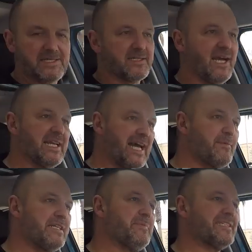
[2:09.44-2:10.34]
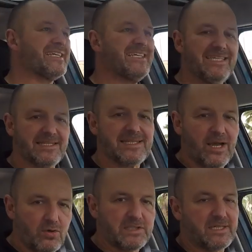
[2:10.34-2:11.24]
egal, aber die Batterie ist
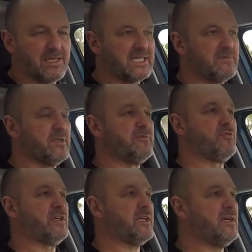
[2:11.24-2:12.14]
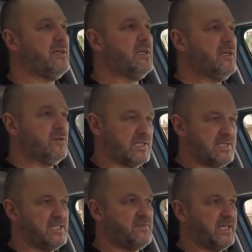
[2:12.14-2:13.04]
auch die gleiche wie beim Vorgänger. Das
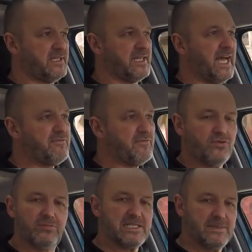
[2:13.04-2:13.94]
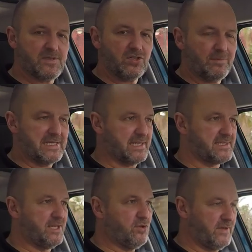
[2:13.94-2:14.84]
heißt, wir reden nach wie vor über 17,6
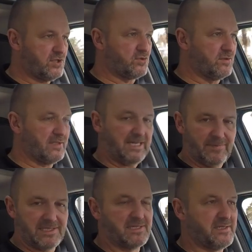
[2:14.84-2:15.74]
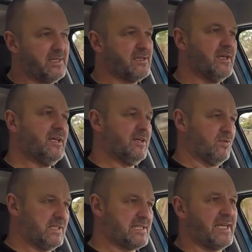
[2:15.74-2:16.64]
Kilowattstunden Kapazität
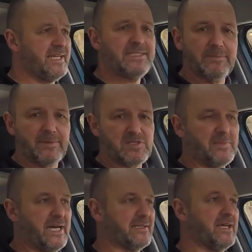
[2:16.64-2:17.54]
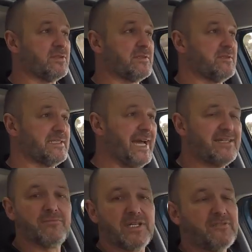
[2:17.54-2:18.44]
und das reicht hier beim Smart laut
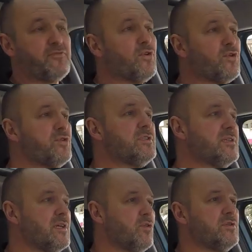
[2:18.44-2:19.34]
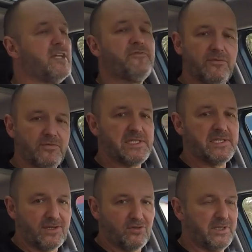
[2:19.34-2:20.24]
Datenblatt für rund
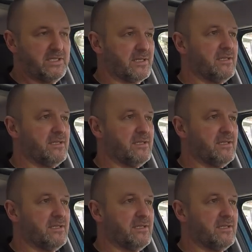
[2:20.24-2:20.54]
150 Kilometer.